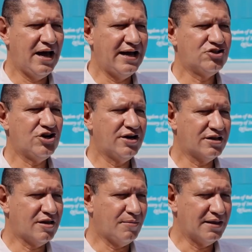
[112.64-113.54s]
هيشارك
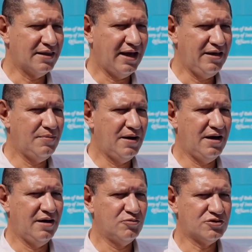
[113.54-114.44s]
طبعا
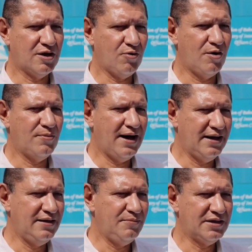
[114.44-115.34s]
لعيبه مستواهم
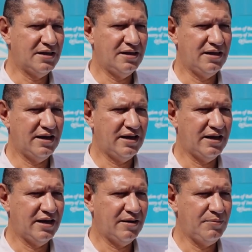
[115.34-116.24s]
عالي من
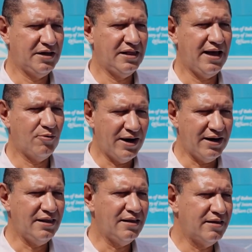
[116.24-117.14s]
من
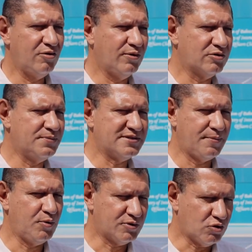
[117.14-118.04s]
الاوائل اللي هو
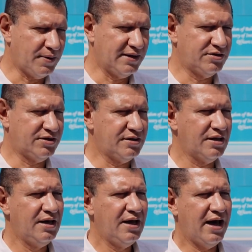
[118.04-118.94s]
بنسميهم التوب 100
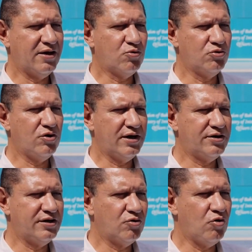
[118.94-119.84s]
هيكونوا
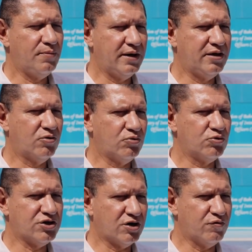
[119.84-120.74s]
قادرين ان هم
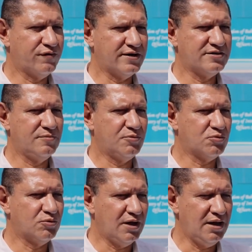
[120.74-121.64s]
يكونوا شاركوا في هذه
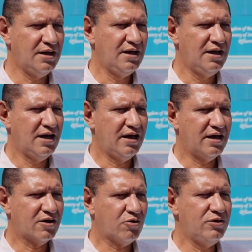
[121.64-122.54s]
البطوله
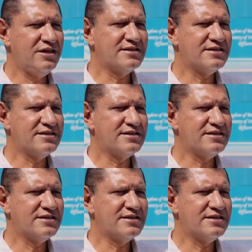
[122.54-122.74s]
آه، كل